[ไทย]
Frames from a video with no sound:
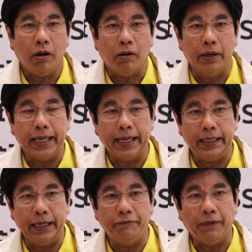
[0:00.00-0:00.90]
ขอญาต
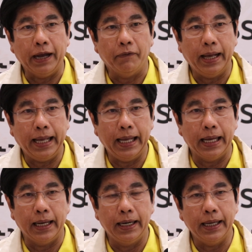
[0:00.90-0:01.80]
เรียนฝากว่า
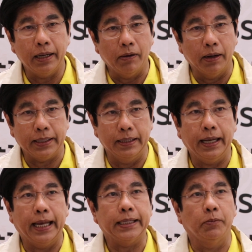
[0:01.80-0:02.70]
เรื่องของสิน
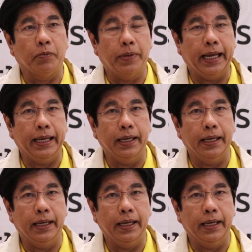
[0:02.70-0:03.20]
ค้าสมุนไพร